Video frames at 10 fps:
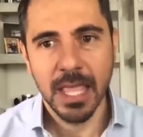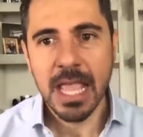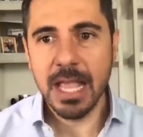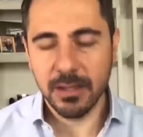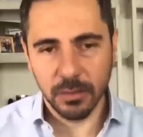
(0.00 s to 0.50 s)

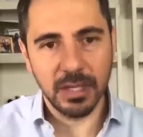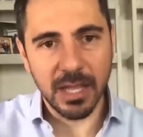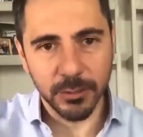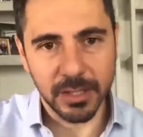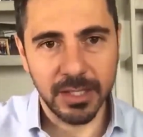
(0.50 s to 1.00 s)
Y lo
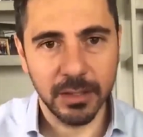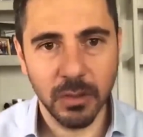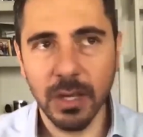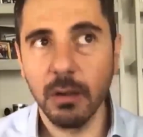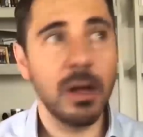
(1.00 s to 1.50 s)
seguimos
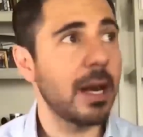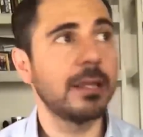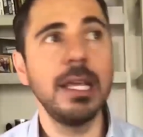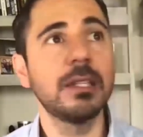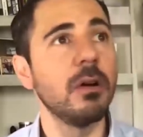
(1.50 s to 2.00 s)
haciendo. Y luego a
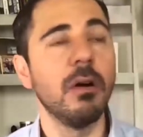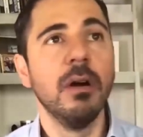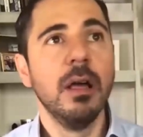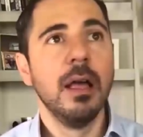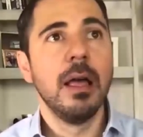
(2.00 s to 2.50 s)

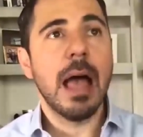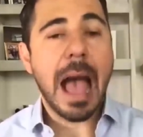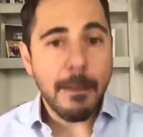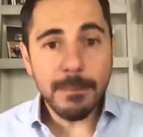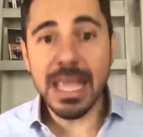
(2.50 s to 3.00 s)
ratito,
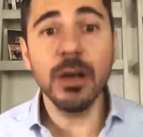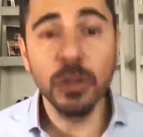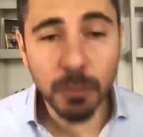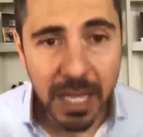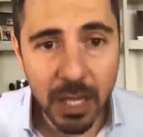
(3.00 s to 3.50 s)

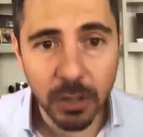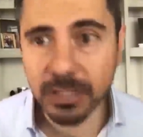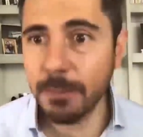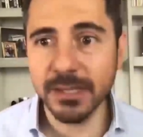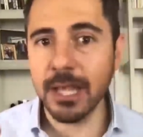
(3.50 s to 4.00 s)
amigos míos
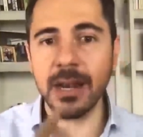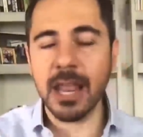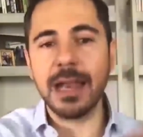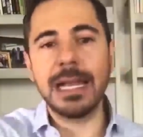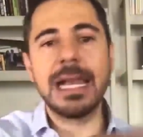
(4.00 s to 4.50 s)
empezaban
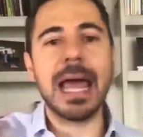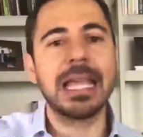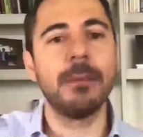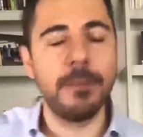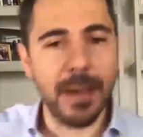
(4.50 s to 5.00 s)
a darle
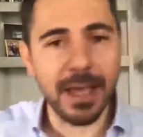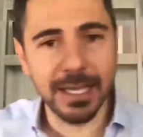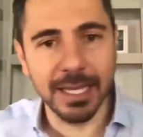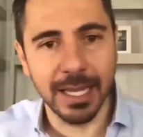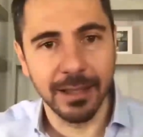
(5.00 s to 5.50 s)
like a mi
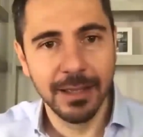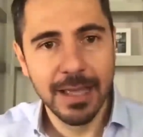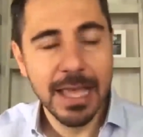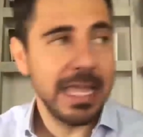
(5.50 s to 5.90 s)
página.